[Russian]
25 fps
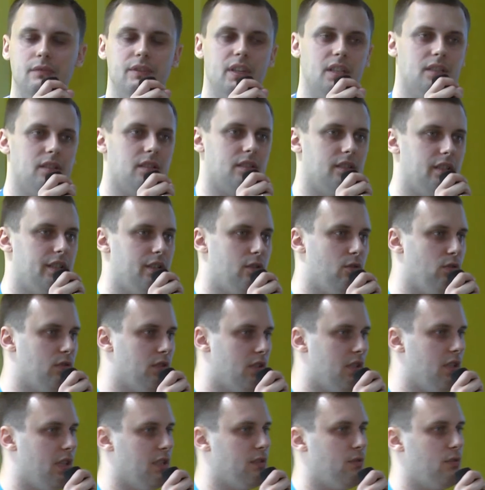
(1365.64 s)
векторная
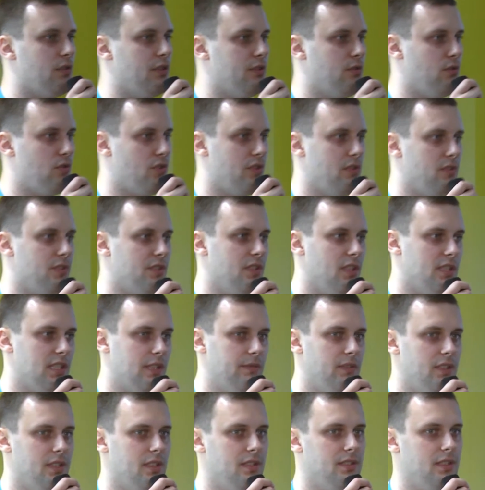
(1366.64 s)
иконка, которая тоже должна
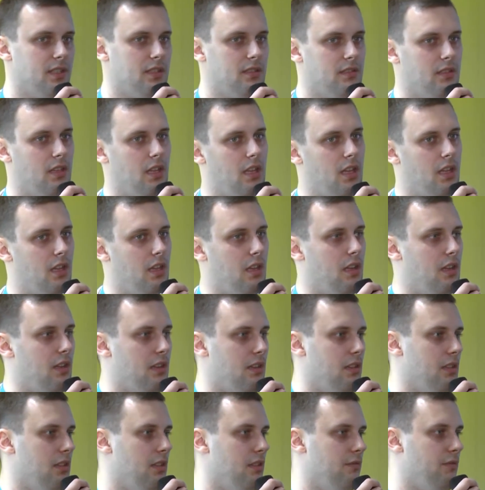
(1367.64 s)
зависеть от
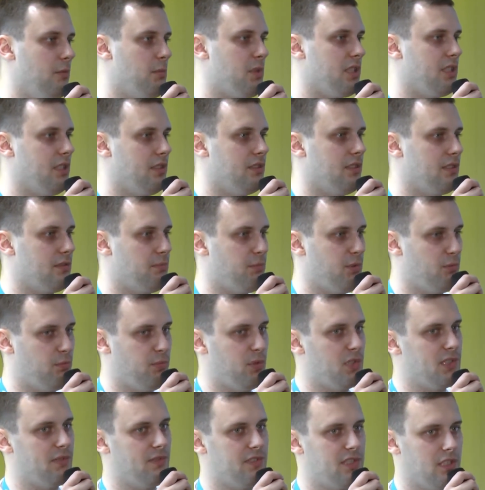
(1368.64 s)
а, выбранных
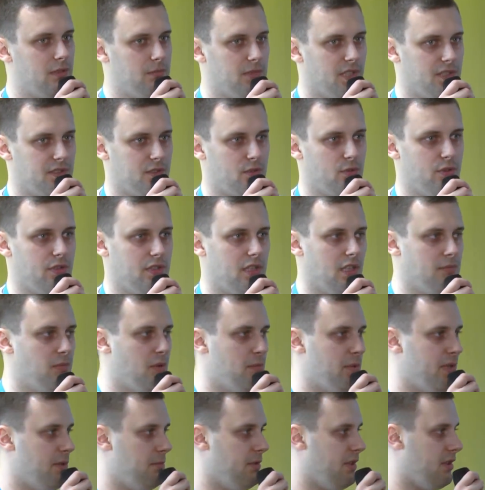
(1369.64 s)
пользователем настроек. Как
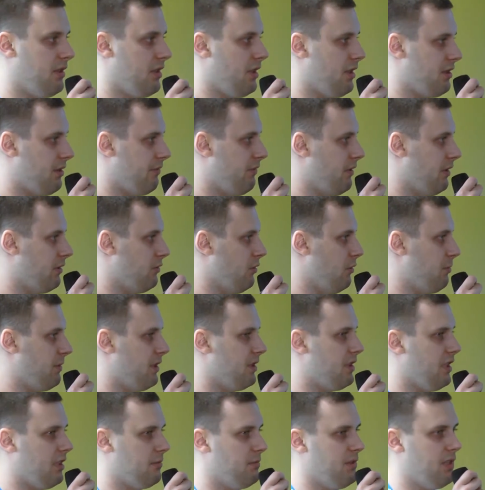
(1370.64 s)
мы перекрашивали
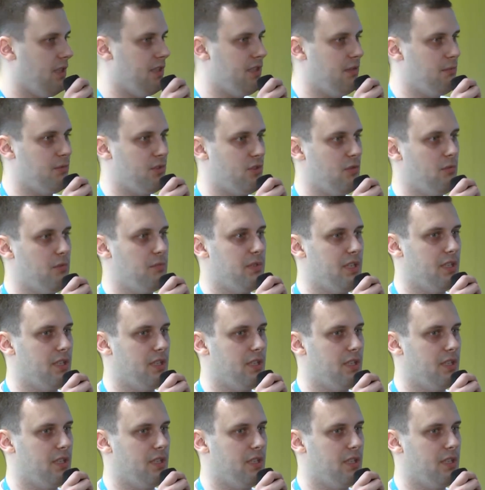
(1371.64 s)
кнопки, так мы хотим, чтобы